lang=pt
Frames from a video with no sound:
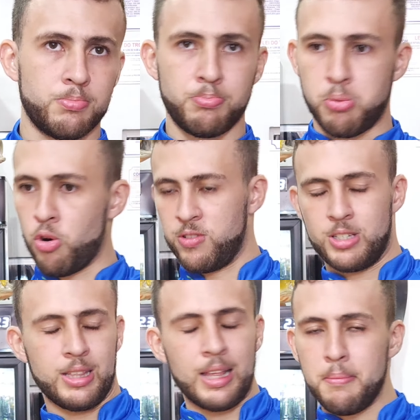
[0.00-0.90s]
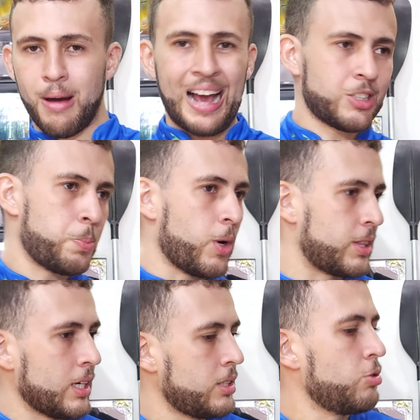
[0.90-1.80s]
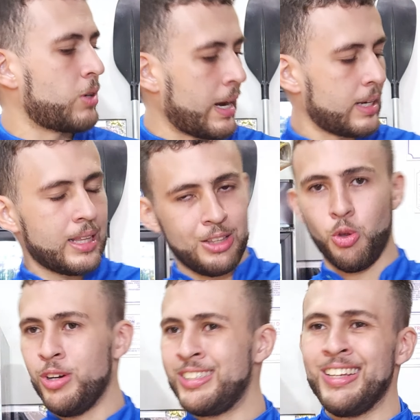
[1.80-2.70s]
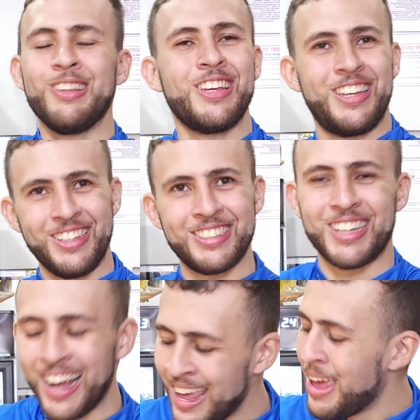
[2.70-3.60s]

Pô, você tem mais potência que o cara que tem dois 115, né?